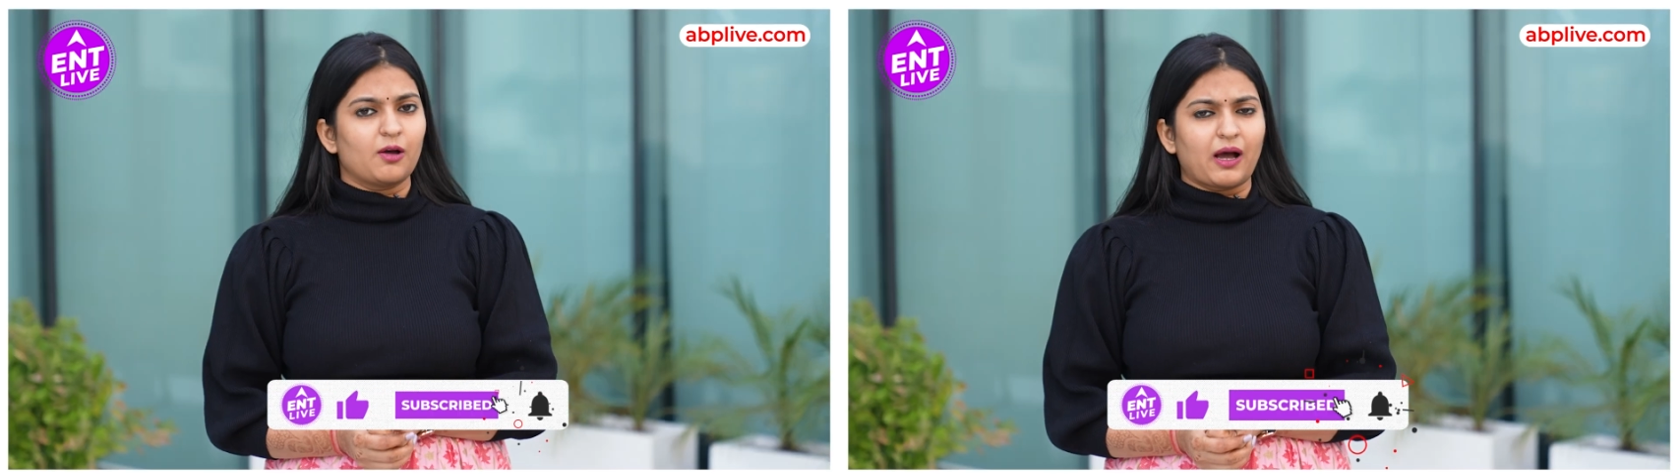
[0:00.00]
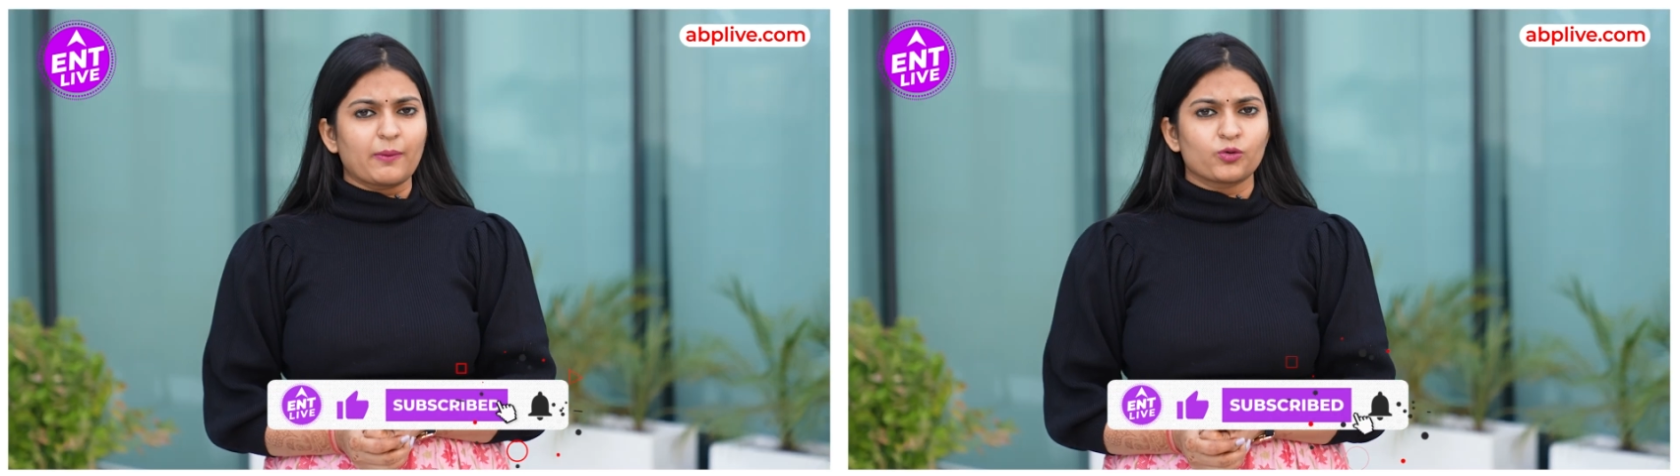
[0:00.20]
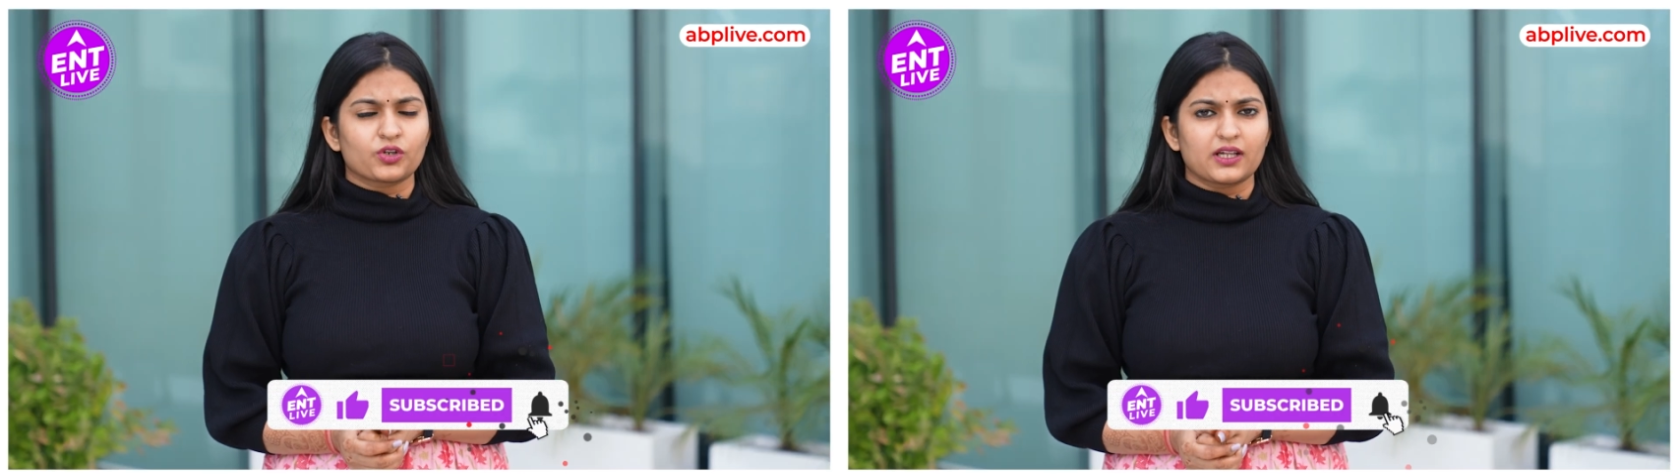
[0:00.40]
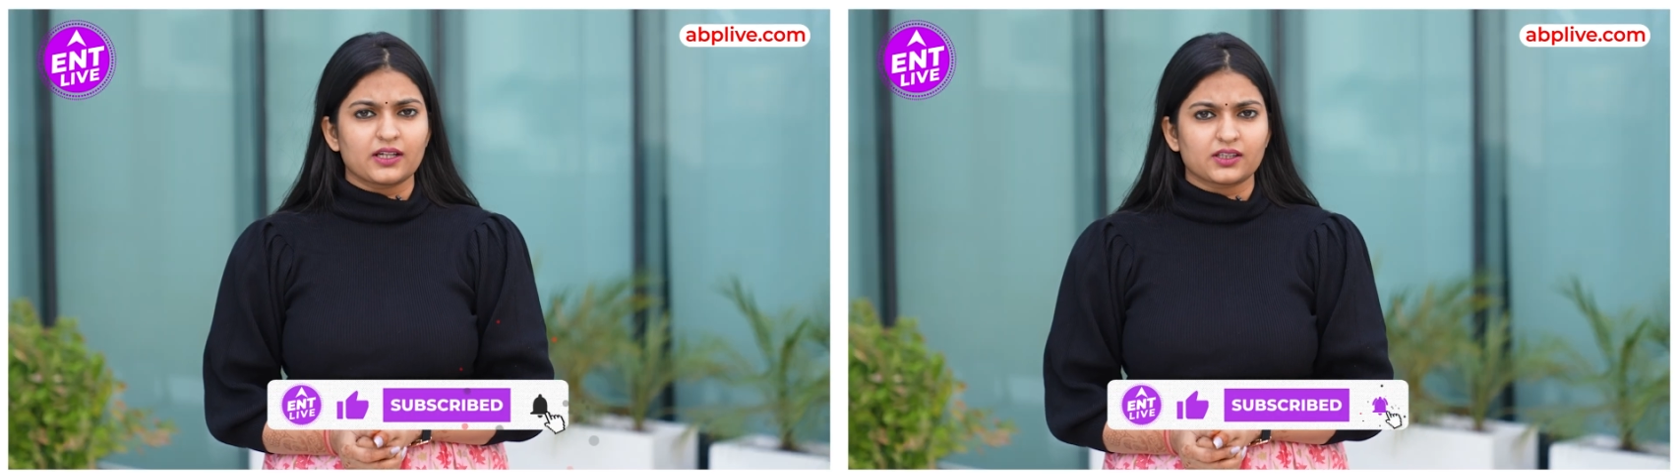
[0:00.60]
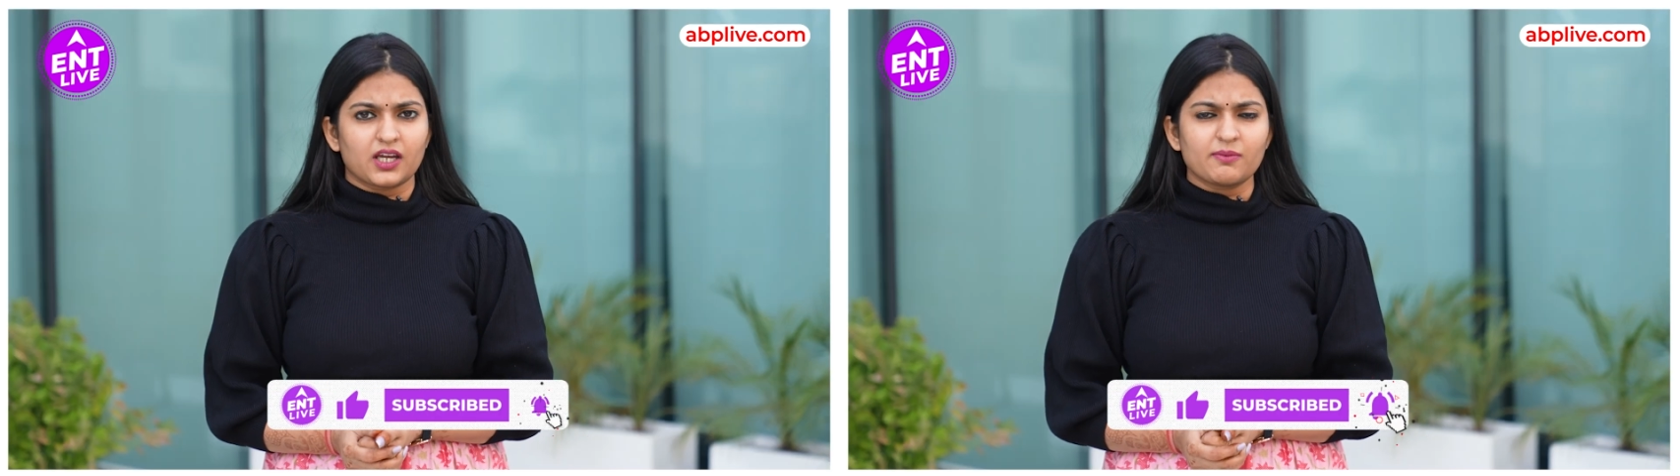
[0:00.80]
अब आपको क्या
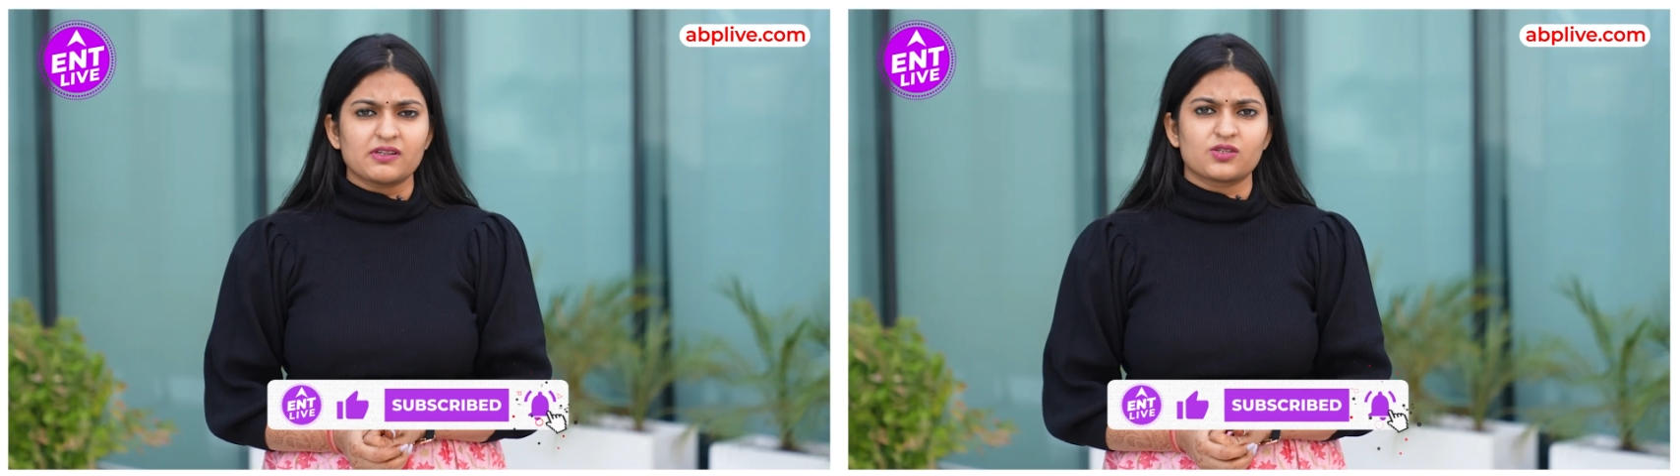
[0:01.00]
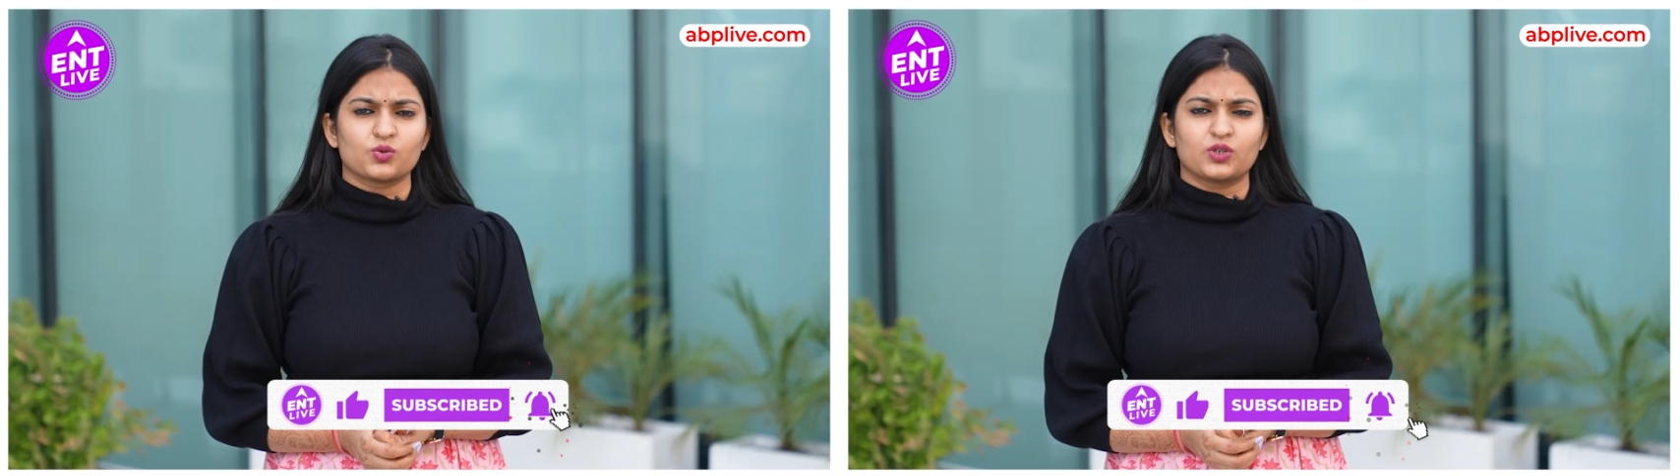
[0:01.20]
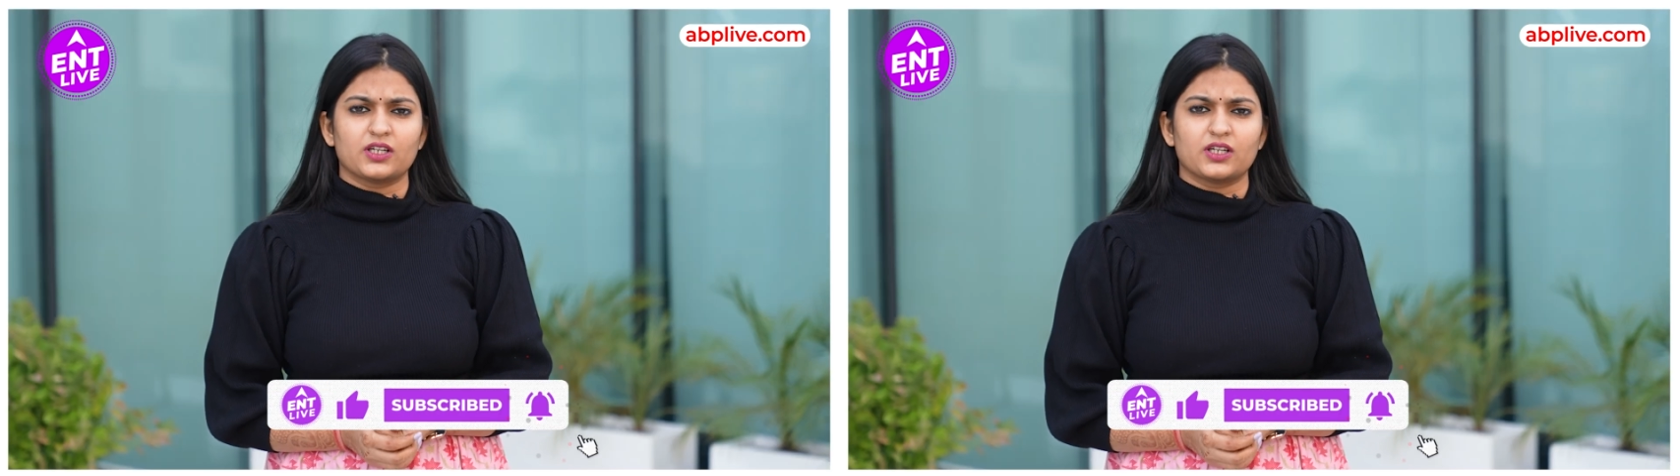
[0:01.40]
लगता है मंसूर